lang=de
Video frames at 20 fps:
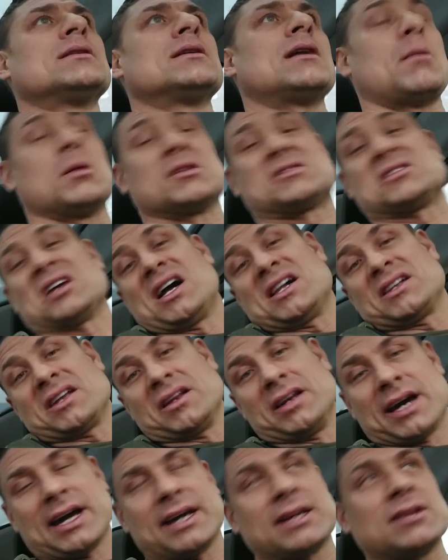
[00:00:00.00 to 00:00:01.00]
aber zahlt ja
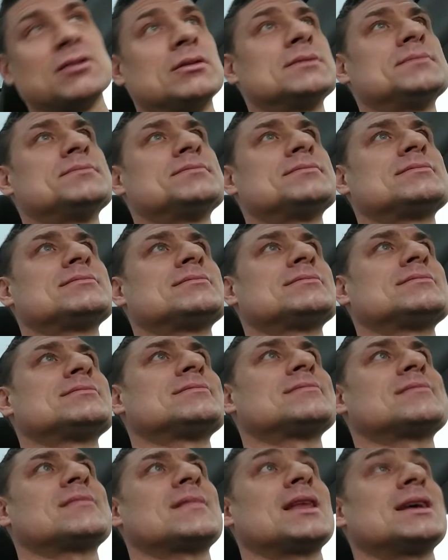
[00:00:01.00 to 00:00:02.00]
die Rechnung.
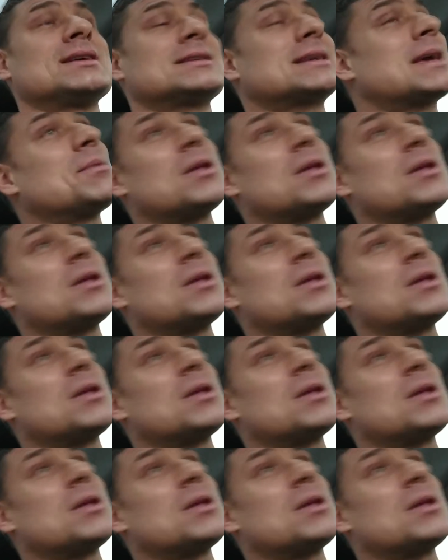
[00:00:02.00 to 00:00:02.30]
Es